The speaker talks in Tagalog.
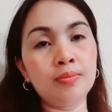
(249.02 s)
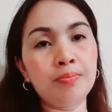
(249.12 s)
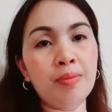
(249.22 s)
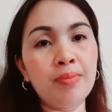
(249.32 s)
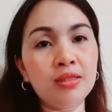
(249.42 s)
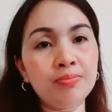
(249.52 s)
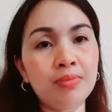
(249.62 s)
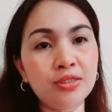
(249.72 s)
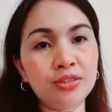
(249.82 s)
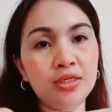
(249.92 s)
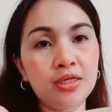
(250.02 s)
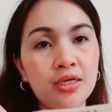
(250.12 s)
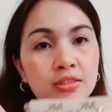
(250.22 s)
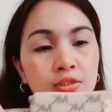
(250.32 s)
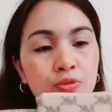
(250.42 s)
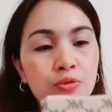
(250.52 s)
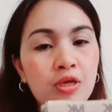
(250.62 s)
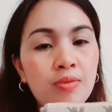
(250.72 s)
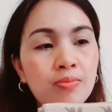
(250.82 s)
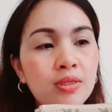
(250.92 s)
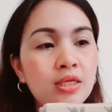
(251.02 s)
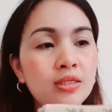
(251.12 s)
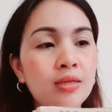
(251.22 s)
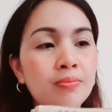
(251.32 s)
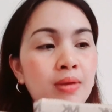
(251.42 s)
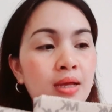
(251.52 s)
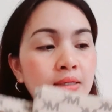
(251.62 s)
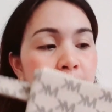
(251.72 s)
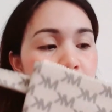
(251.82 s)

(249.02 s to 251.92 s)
Pabuilt bag siya guys. Itong MK na bag.